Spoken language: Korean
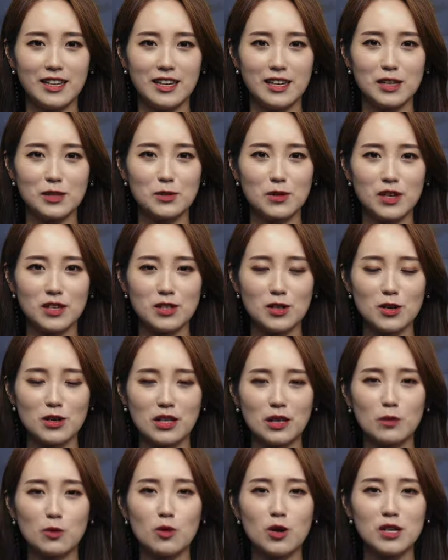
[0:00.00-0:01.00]
네, 계속해서
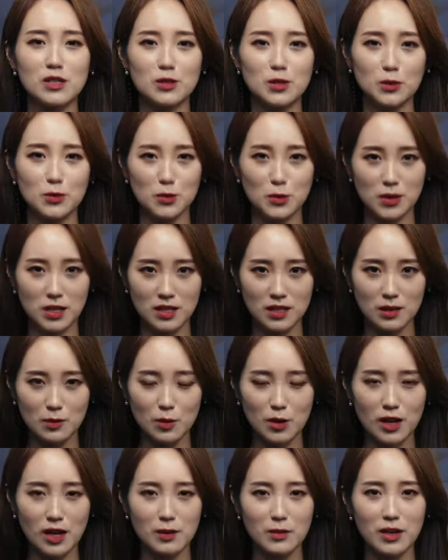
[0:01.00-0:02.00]
김광섭
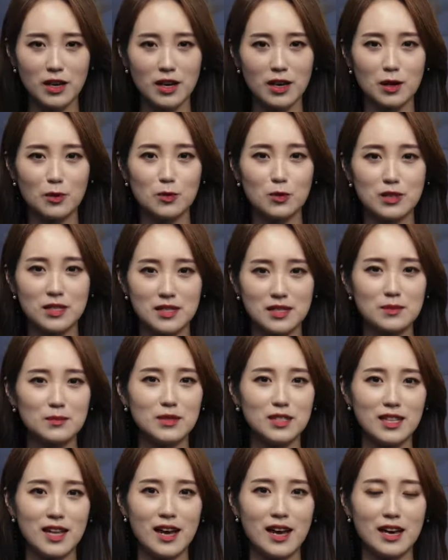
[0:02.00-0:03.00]
소장님과 함께하고
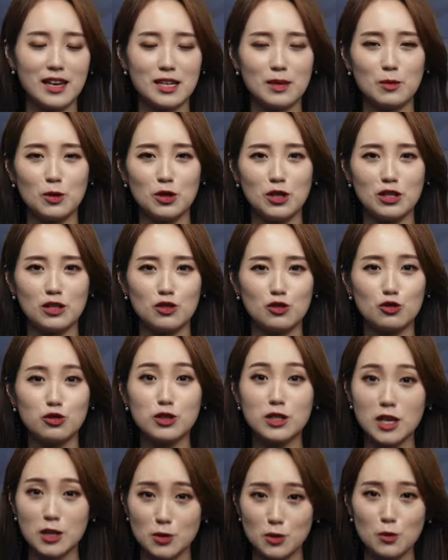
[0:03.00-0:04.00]
있습니다. 이번에는
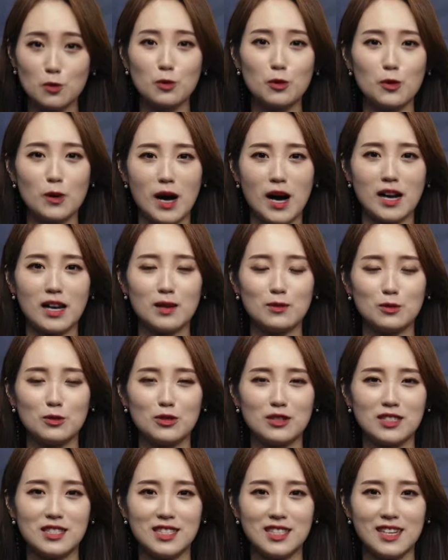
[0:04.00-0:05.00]
투자 정보
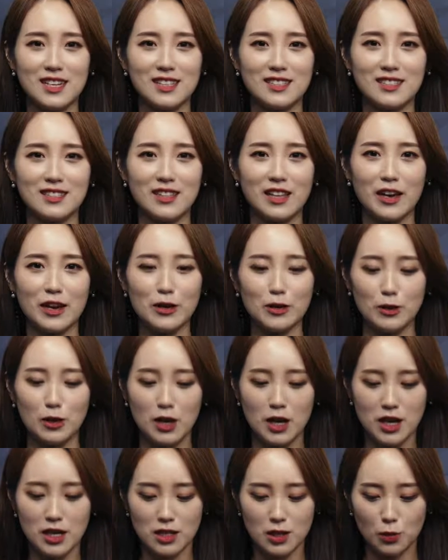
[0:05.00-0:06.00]
알아보는 시간인데요.
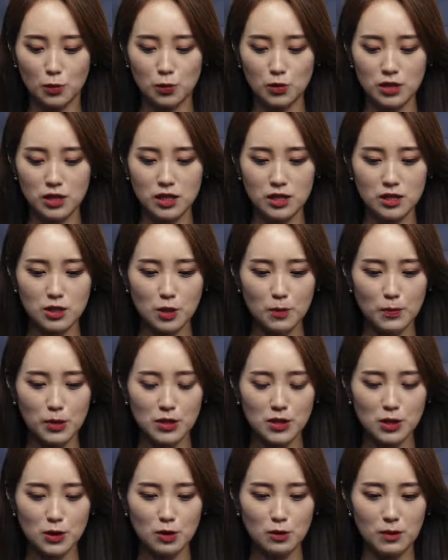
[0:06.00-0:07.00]
자, 오늘 첫
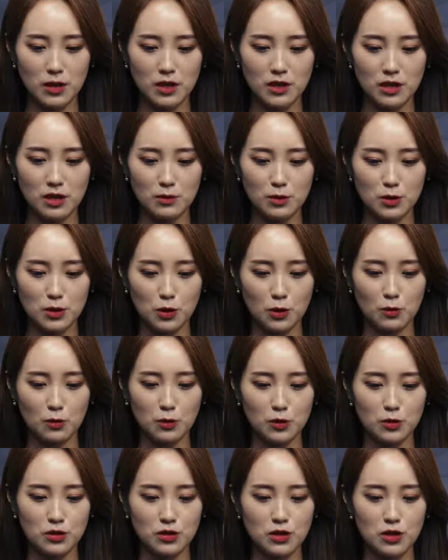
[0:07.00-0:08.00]
번째로 만나볼
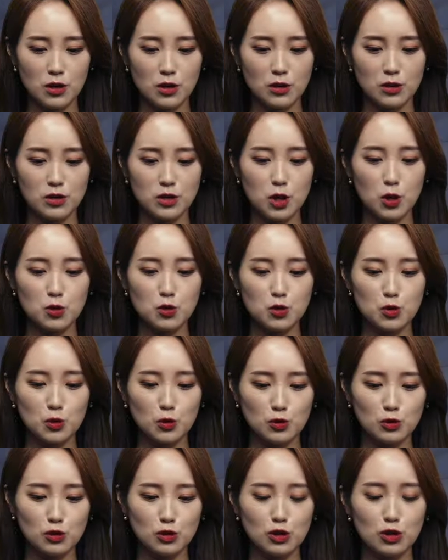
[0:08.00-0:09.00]
정보는요.
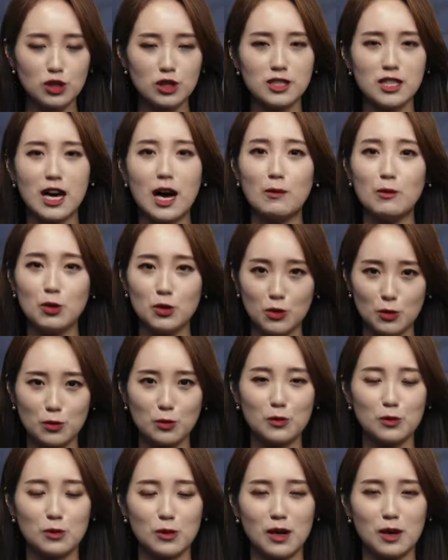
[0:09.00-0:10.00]
서초구
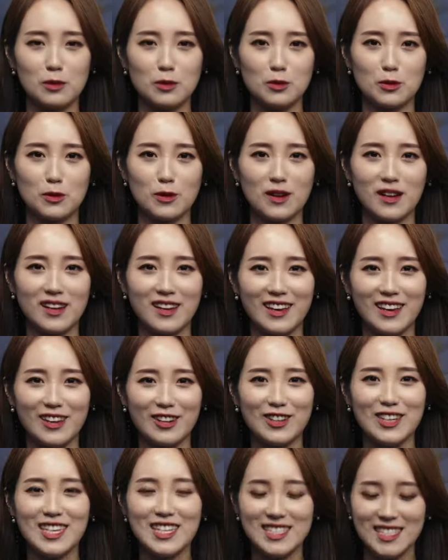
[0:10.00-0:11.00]
잠원동으로 가보도록 할게요.
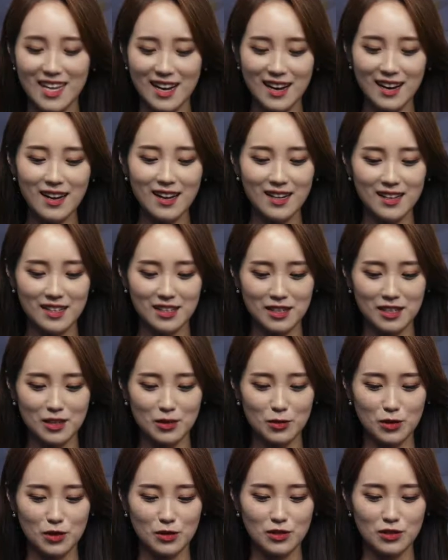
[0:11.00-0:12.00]
상가가
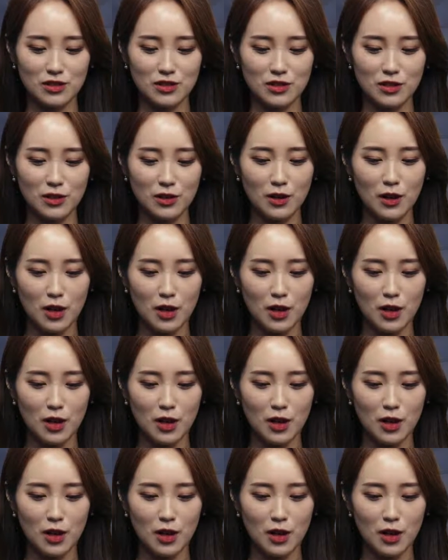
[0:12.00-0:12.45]
기다리고 있거든요.